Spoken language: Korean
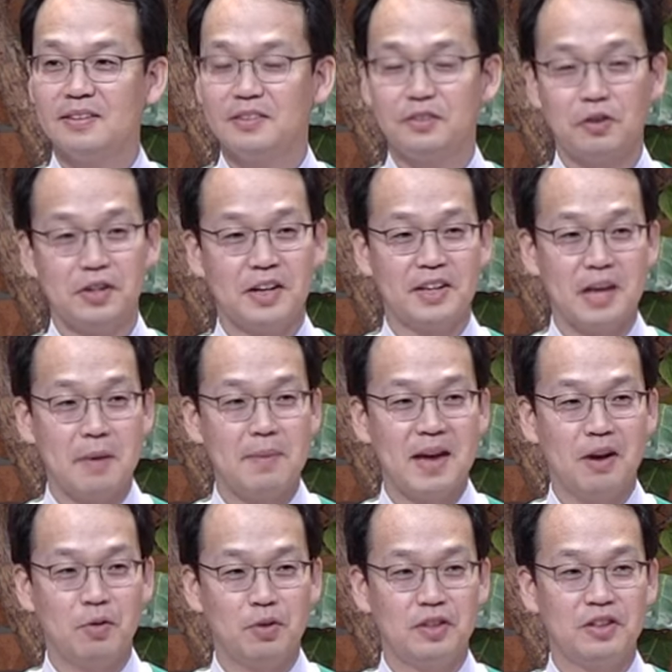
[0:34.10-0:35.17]
저희가
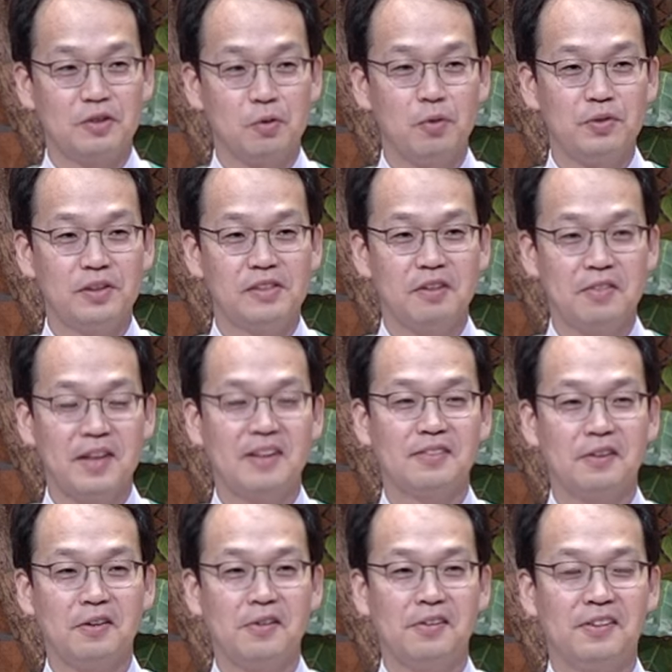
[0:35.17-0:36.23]
예배하고 있는 그곳을
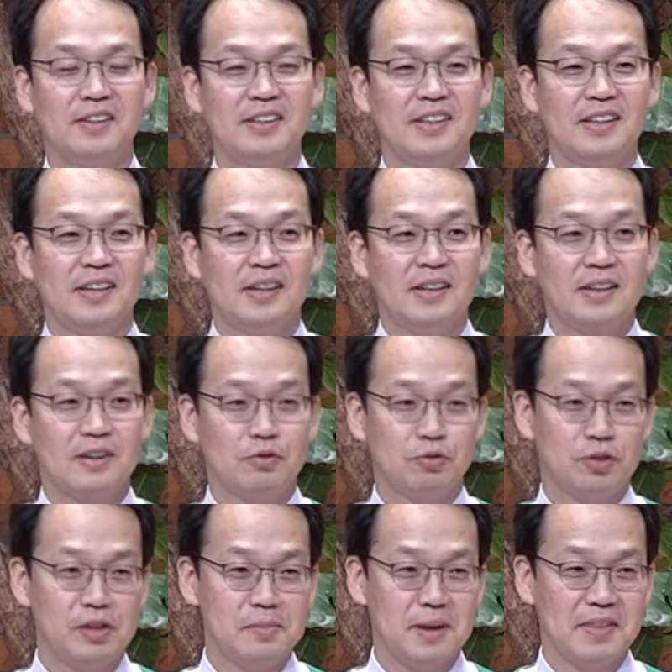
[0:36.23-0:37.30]
떠나서
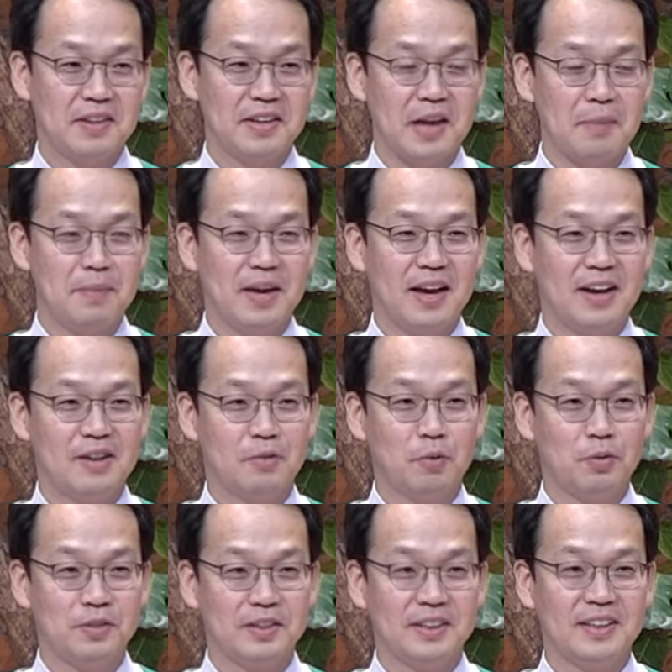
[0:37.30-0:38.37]
주일마다 예배할
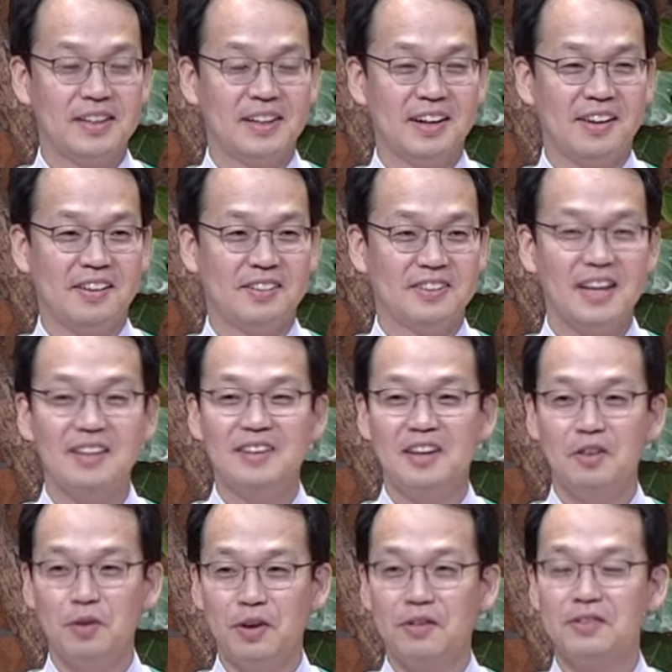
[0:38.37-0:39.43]
곳을
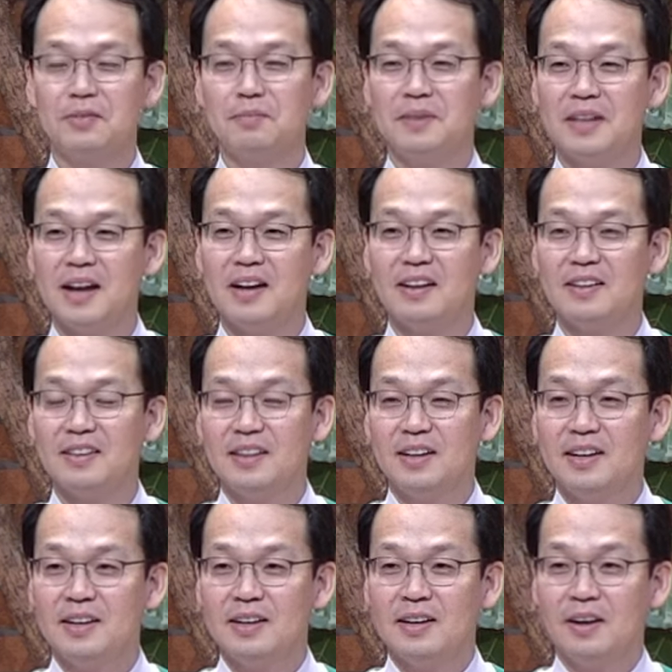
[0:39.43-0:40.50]
찾게 되었습니다.
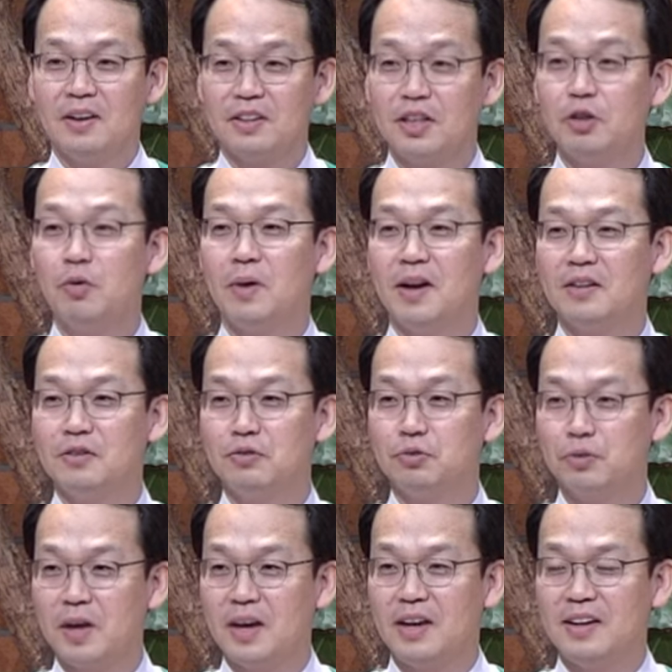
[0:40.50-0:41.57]
기도하는
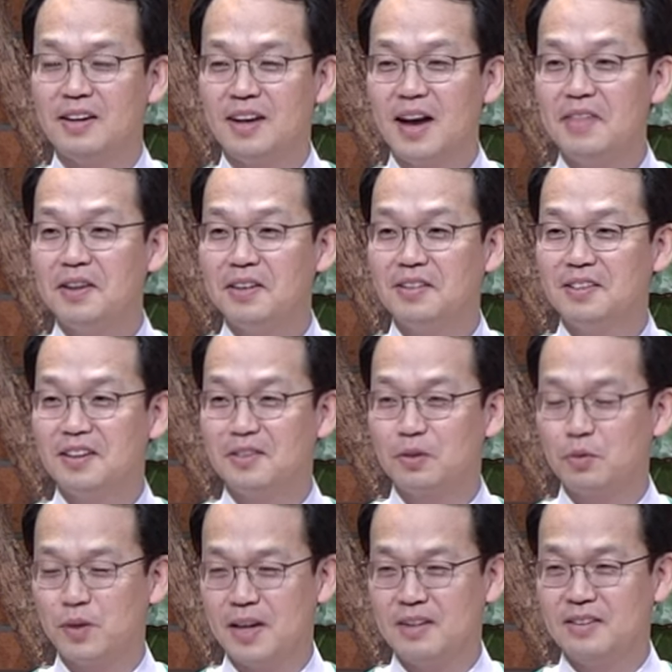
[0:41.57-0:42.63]
중에 하나님께서
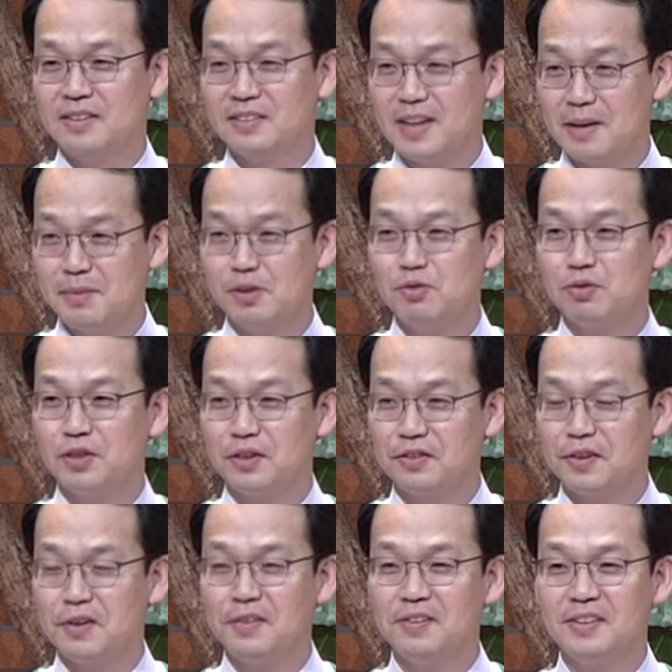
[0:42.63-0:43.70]
귀한 응답을
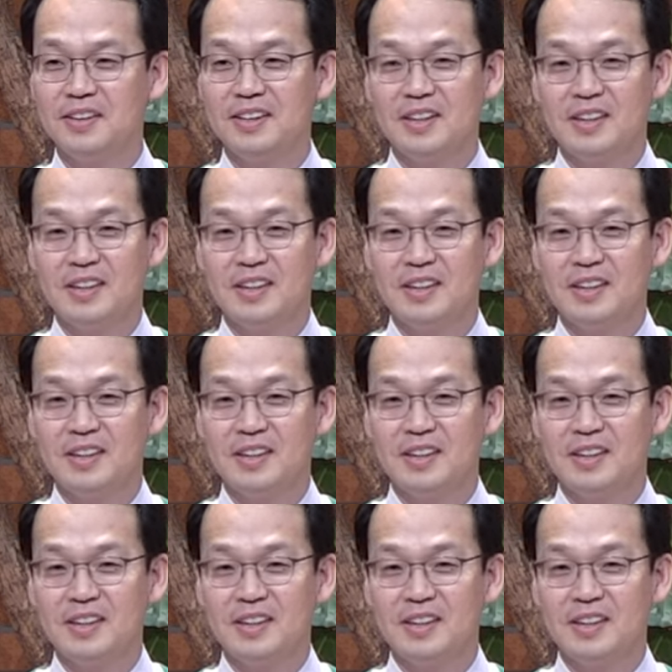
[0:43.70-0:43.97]
주셔서